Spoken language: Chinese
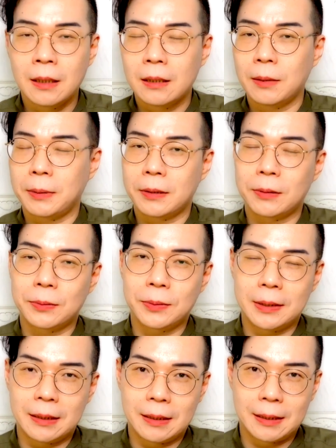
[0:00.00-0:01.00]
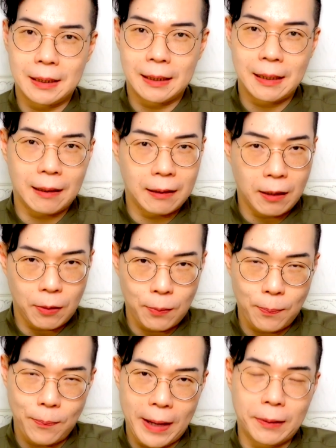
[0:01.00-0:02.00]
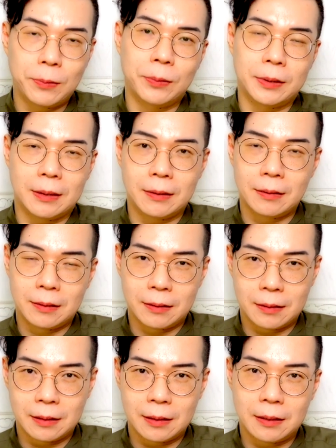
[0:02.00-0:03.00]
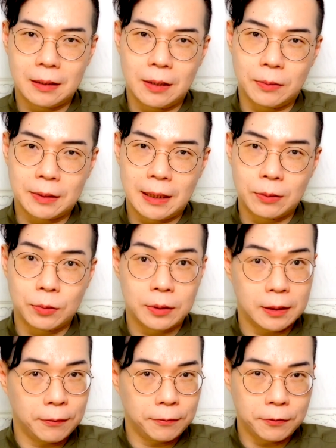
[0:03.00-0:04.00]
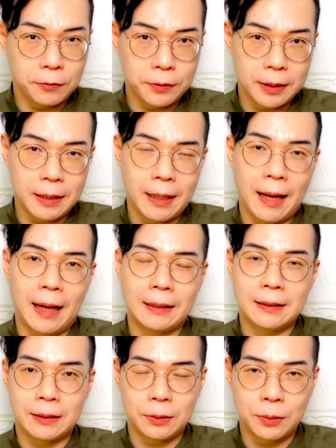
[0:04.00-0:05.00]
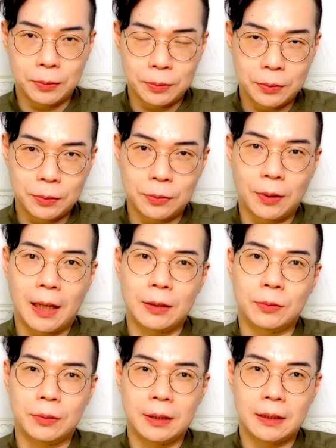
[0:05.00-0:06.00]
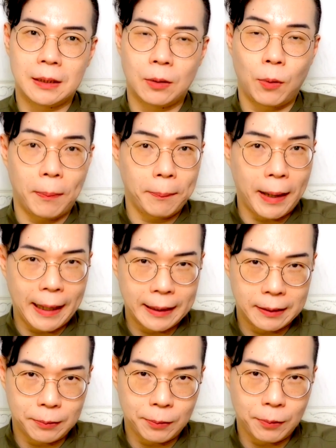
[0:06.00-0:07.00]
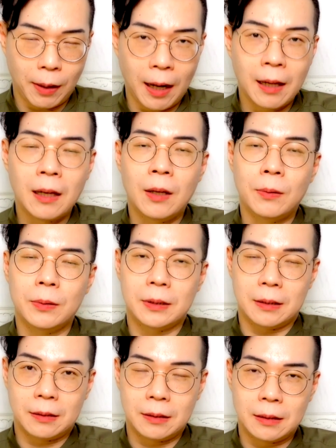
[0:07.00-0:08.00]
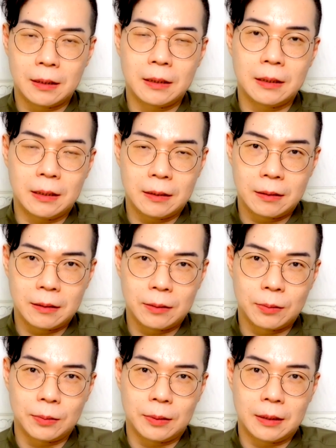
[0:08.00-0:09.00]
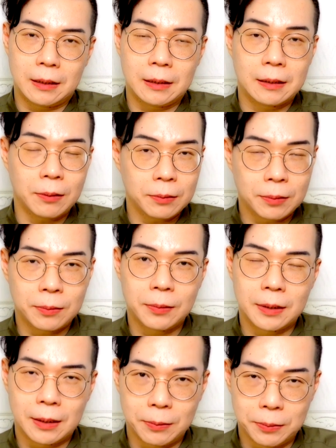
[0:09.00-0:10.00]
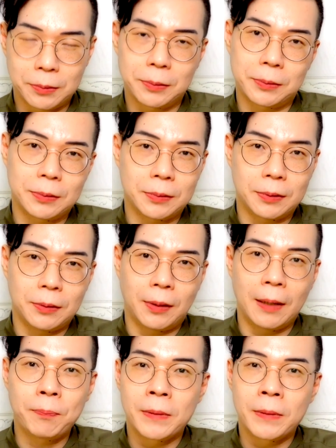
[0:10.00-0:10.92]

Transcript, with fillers: 特别是如果你是自己当老板，或者是呢你有在做一些副业啊、接工作啊、做一些网拍的话，或者是呢你是做这个销售或业务工作的话，